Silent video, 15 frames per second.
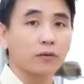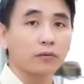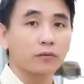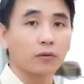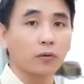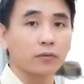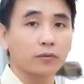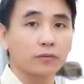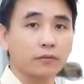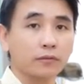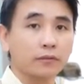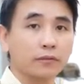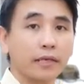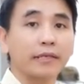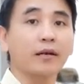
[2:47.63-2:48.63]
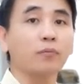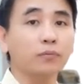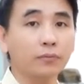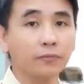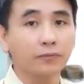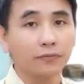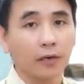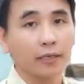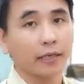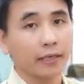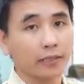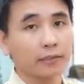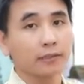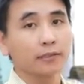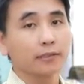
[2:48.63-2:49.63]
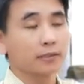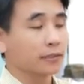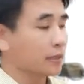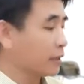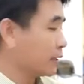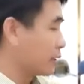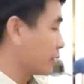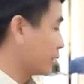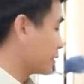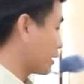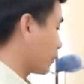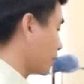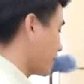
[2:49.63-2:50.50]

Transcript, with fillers: cho độ dễ tróc và nhanh hư. Thì sau